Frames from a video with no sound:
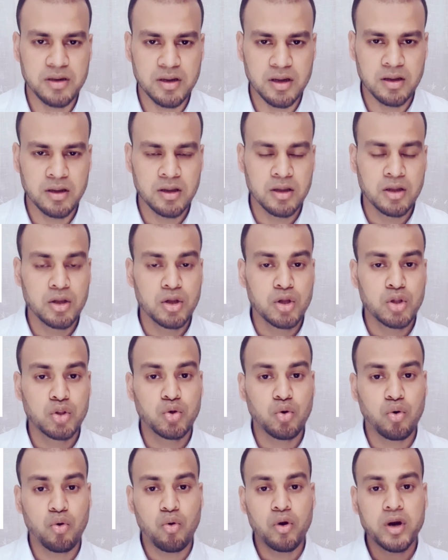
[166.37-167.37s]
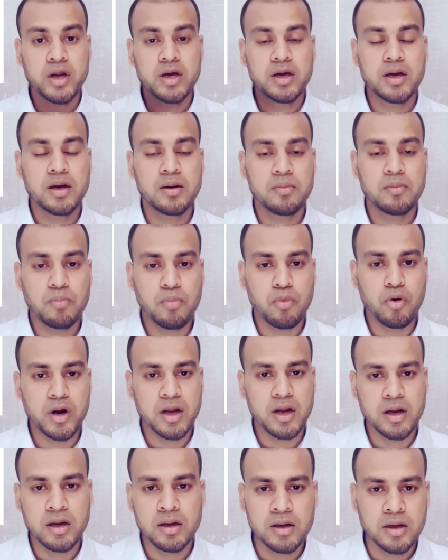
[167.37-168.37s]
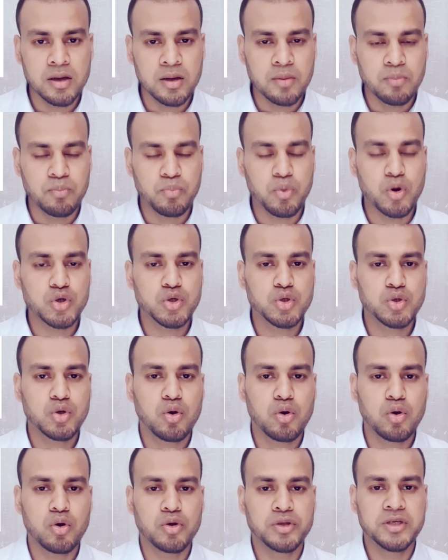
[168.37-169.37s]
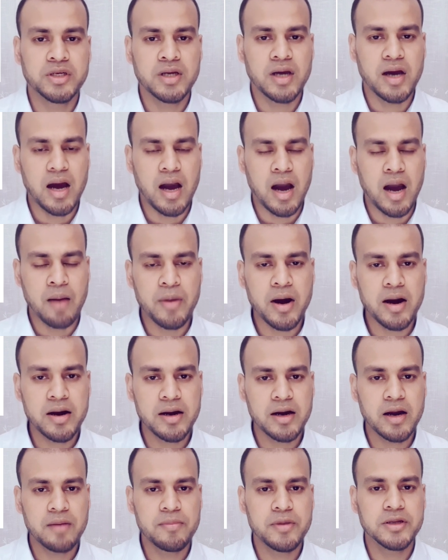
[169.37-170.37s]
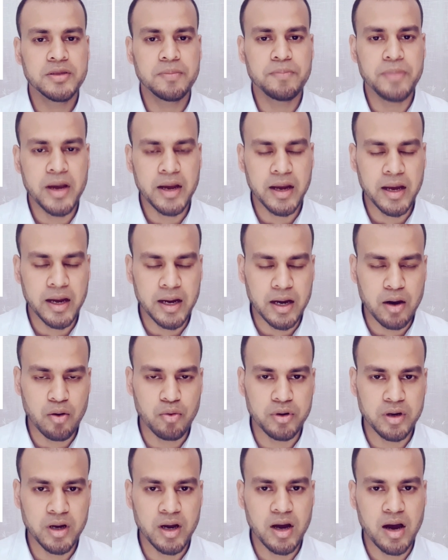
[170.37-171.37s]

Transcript: দু হাজার পাঁচশো ইউরো তো দুই হাজার পাঁচশো ইউরোর আপনার কত দেওয়া হবে ষাট পার্সেন্ট